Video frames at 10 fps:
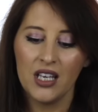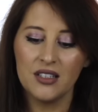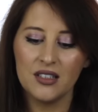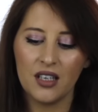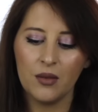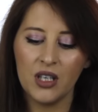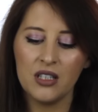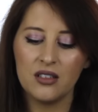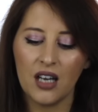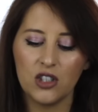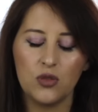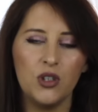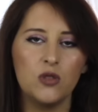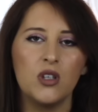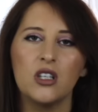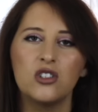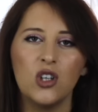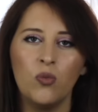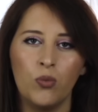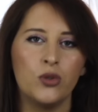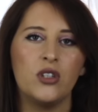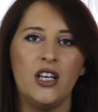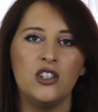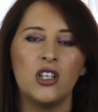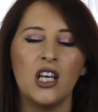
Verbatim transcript: E sinceramente acho mesmo que eles são brutais.